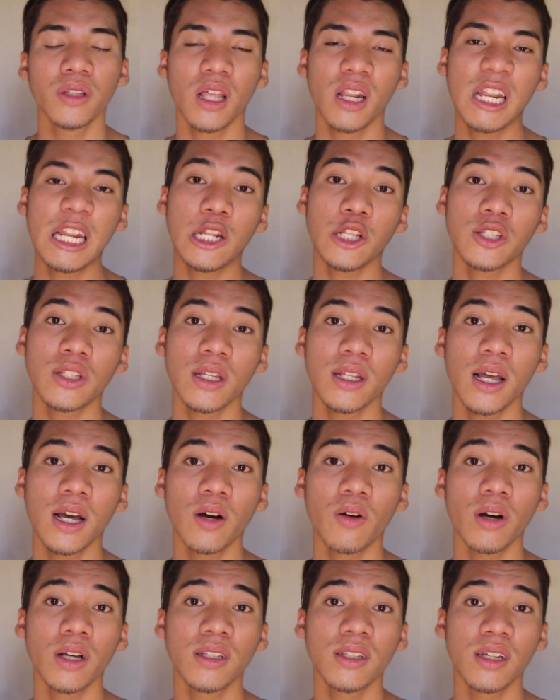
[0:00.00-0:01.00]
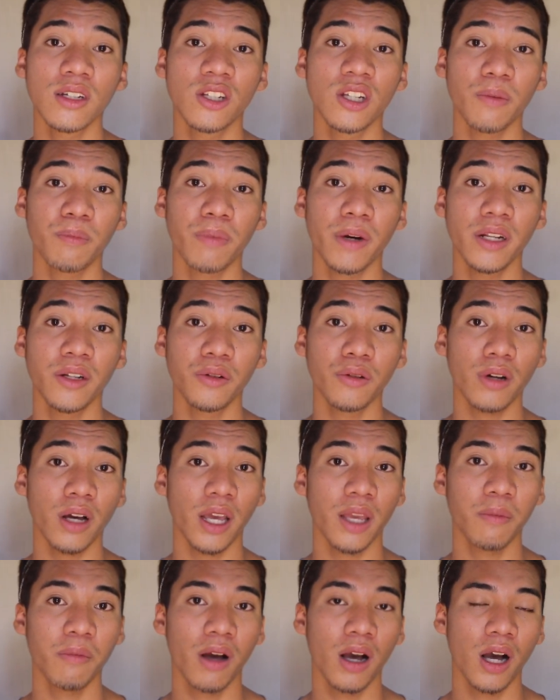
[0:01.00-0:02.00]
dalinot sa daang kwan sa Japan no
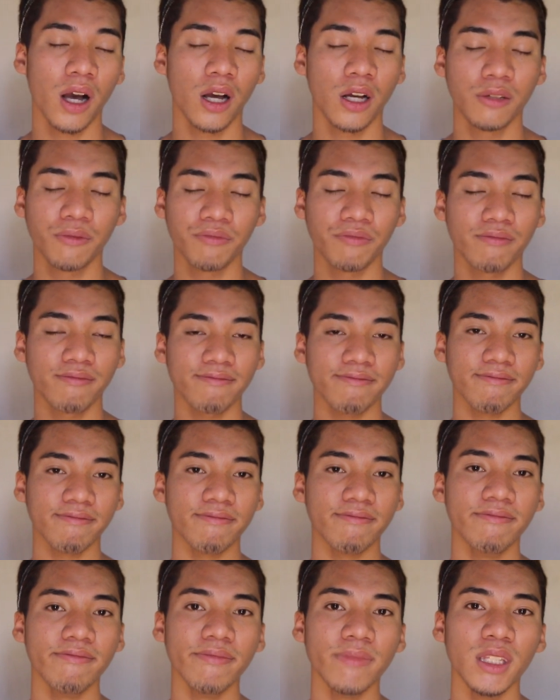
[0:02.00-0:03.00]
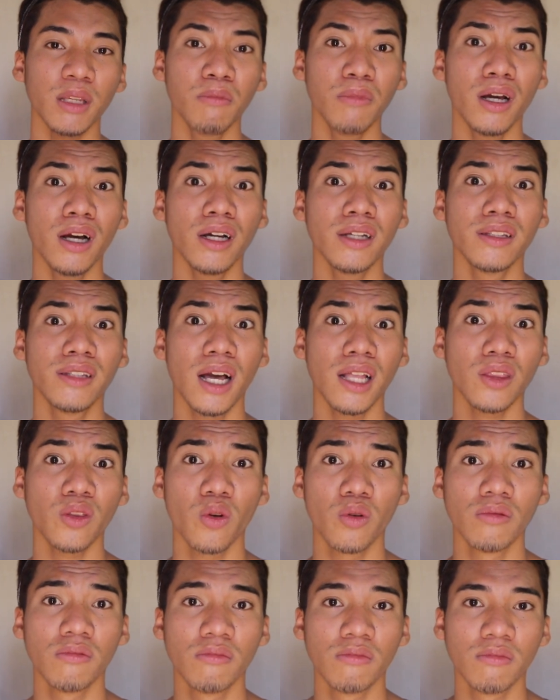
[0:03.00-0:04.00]
kay mga mga dato
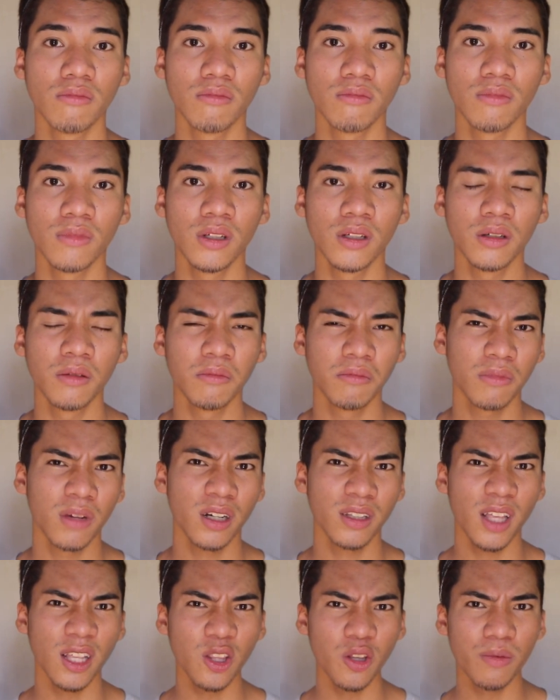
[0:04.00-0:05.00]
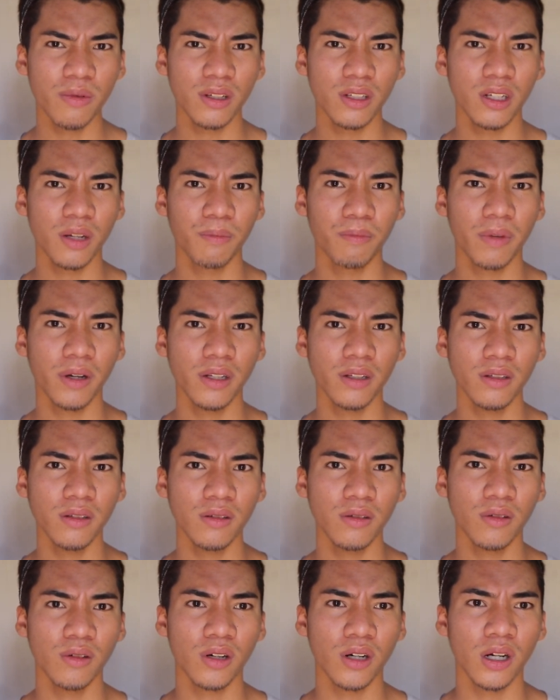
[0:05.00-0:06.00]
mga dato from Japan
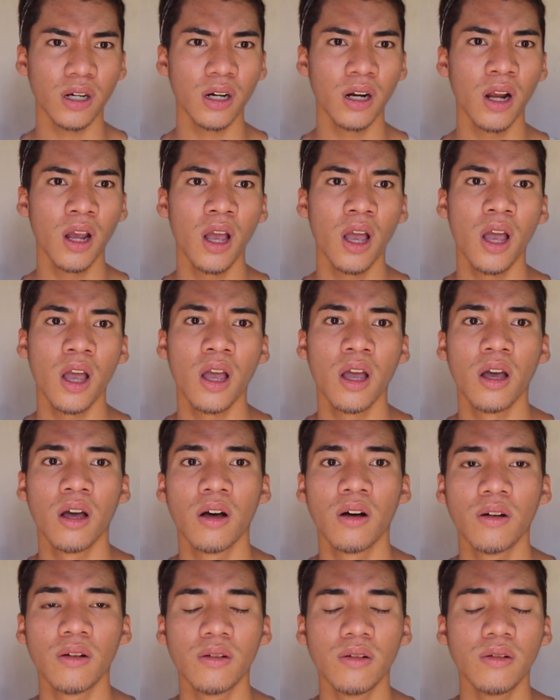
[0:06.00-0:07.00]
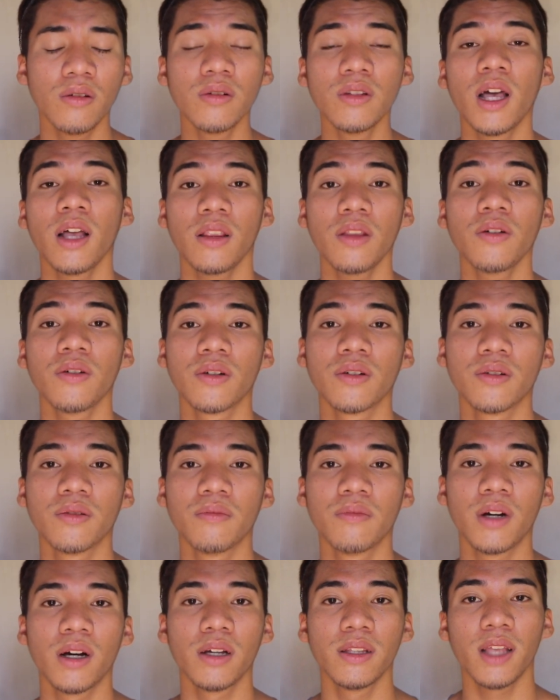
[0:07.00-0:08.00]
or Oh, dato.
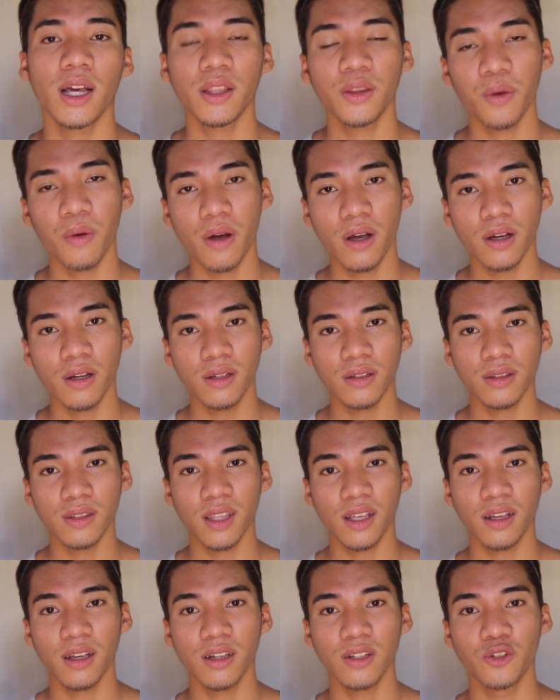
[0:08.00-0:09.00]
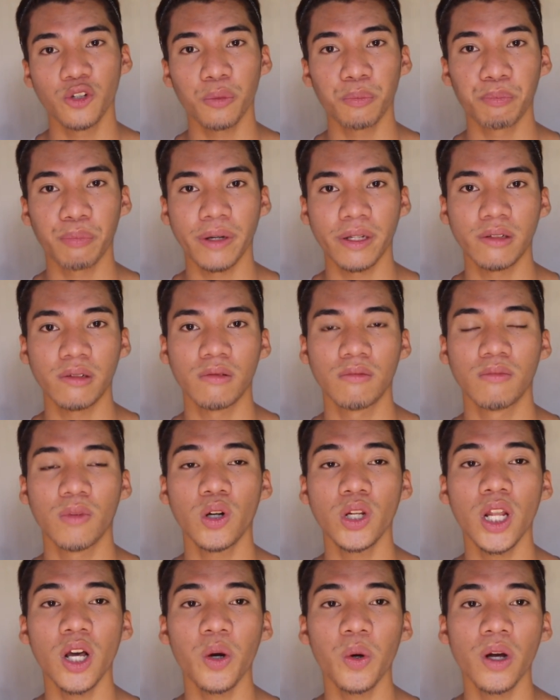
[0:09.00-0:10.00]
Mga dato ang taga Japan.
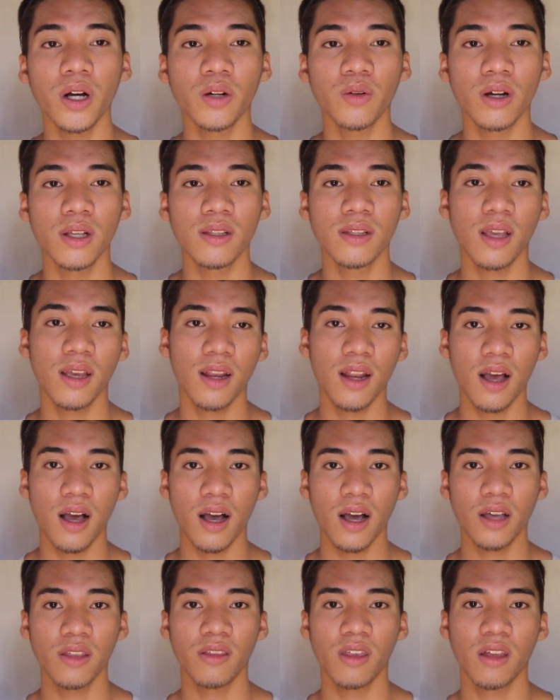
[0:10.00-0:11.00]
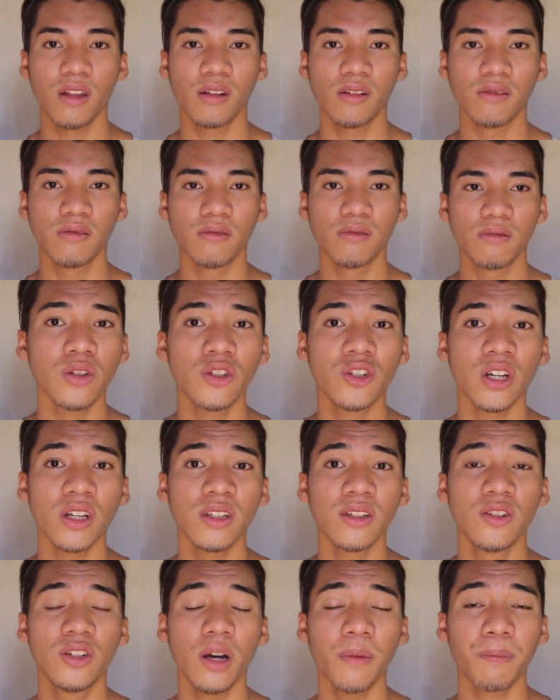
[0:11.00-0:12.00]
Mauna ko ang pansay laha din. Sa
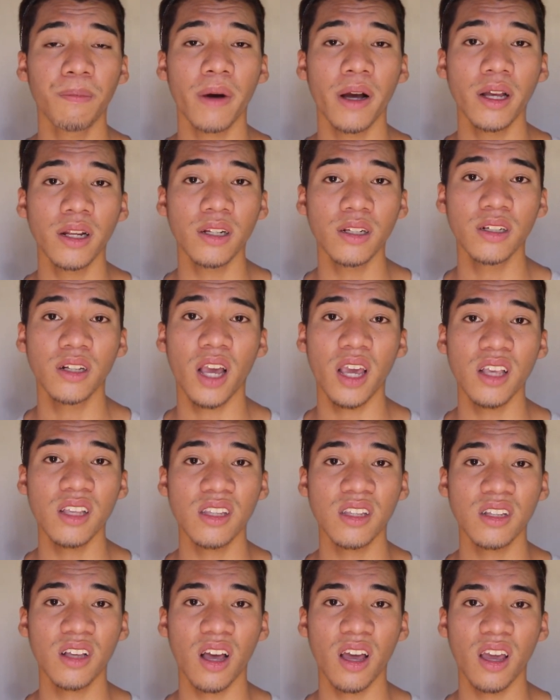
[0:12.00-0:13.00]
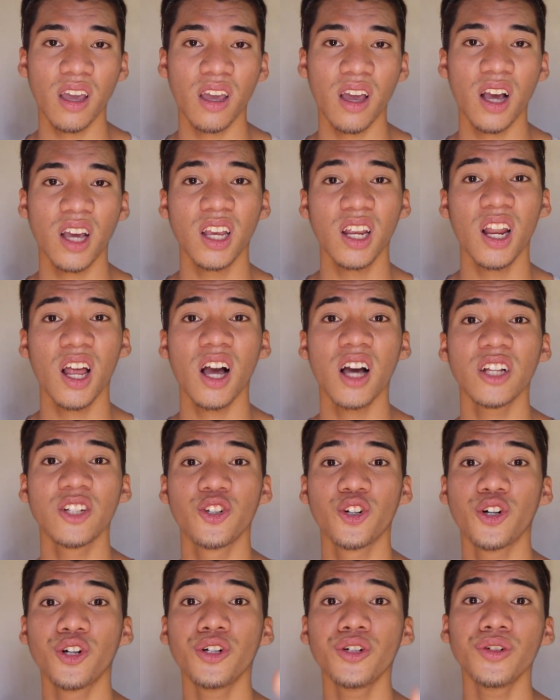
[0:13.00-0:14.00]
Japan, guys, kay ang ilaha
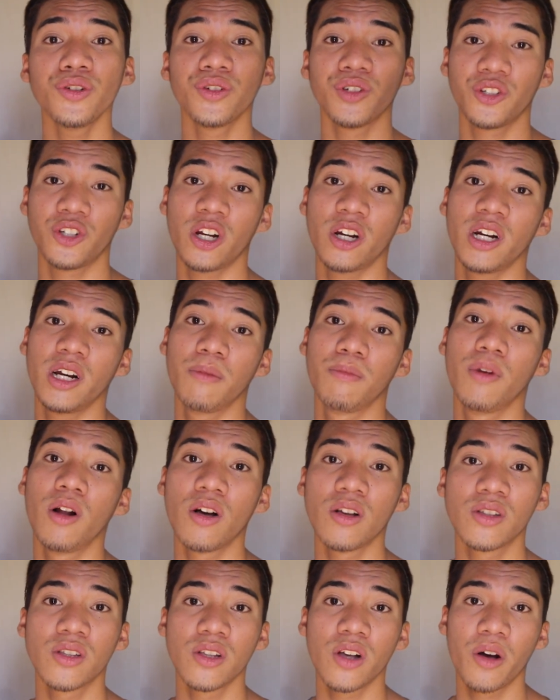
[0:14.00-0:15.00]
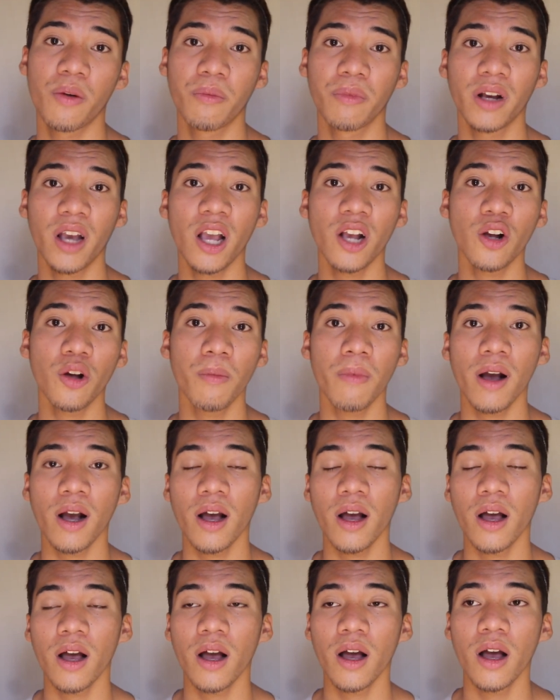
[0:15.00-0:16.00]
jong cherry blossom. Gaan ko
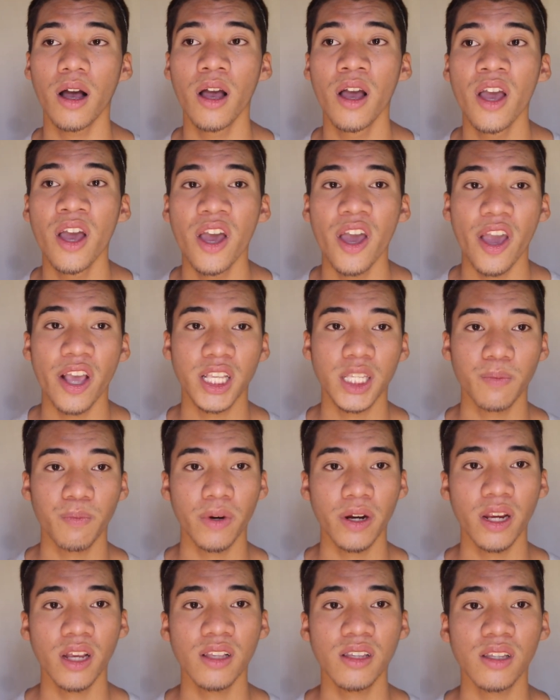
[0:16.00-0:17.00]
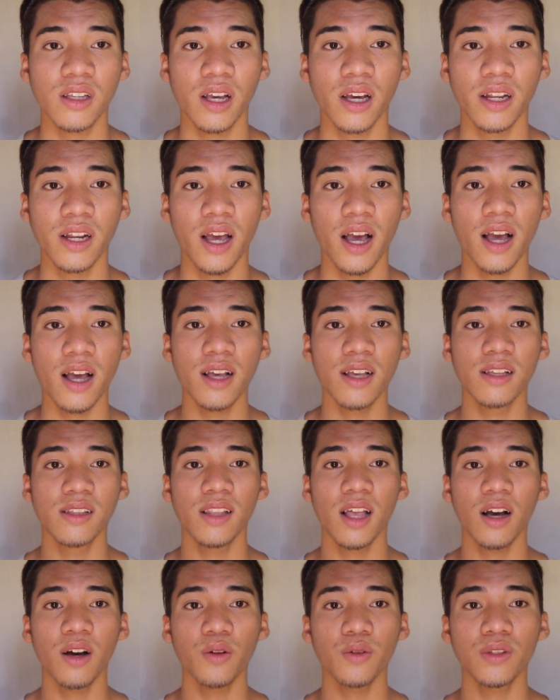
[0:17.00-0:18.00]
maka-experience nga na,
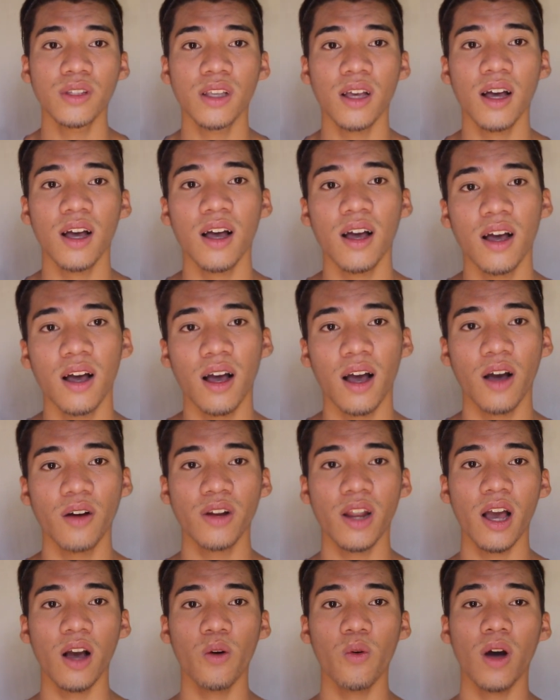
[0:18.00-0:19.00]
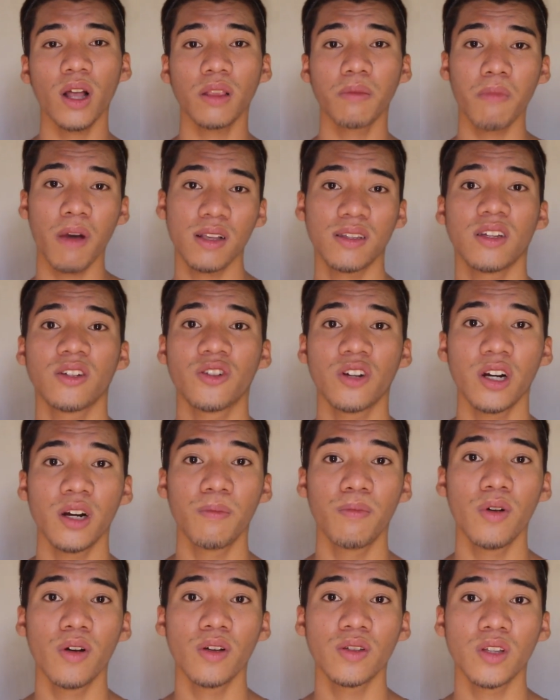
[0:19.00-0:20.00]
na ko sa, ang ah, na ako atbang sa cherry
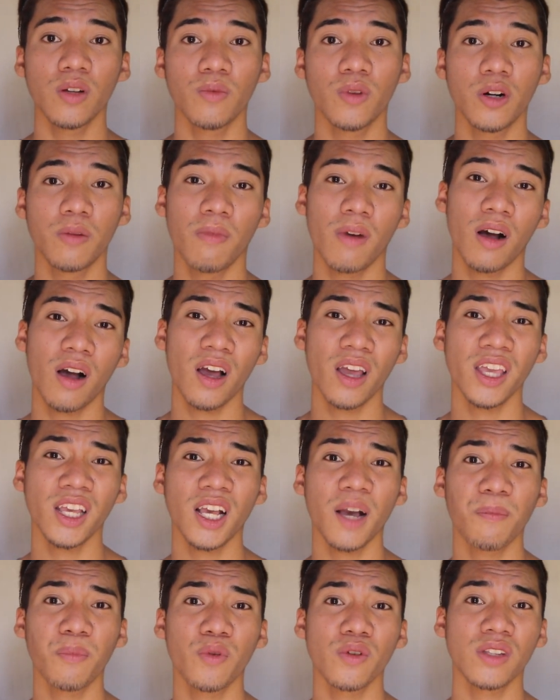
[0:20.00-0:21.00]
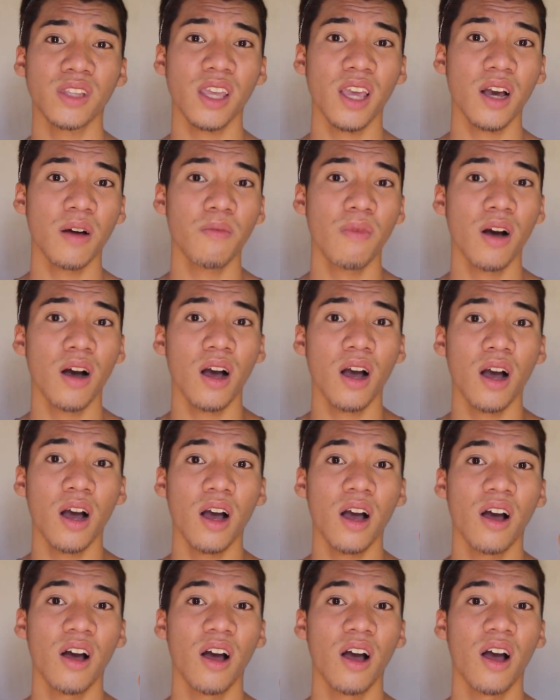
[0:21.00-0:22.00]
blossom or makahikap ko siyang
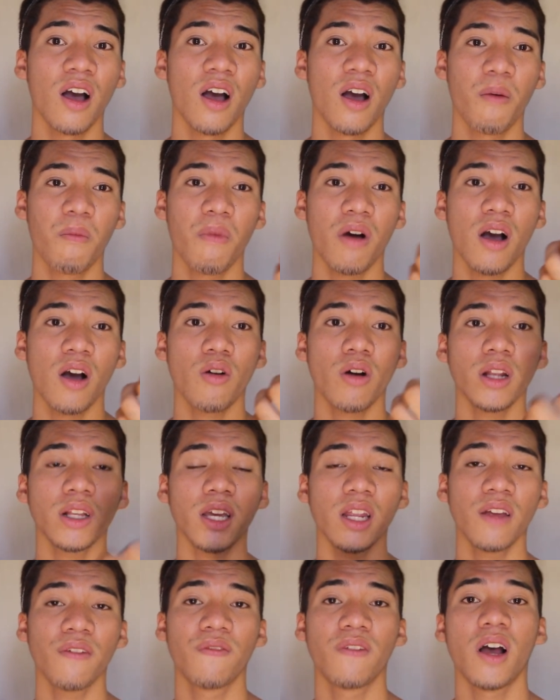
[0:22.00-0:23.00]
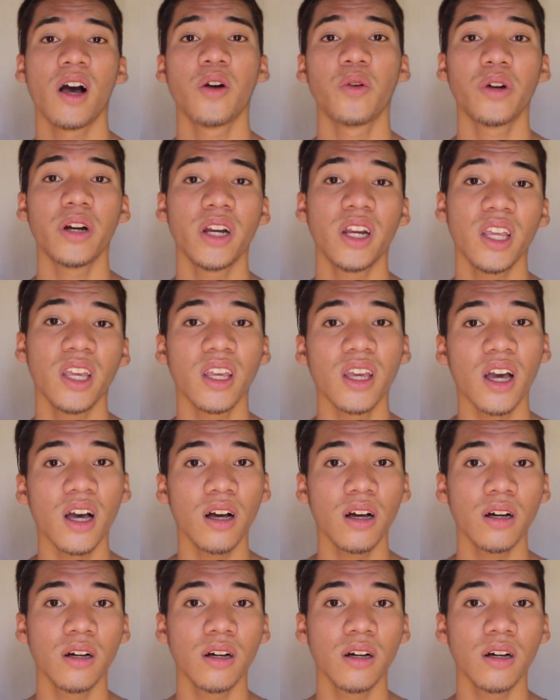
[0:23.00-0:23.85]
mga, mga pan gani flower niya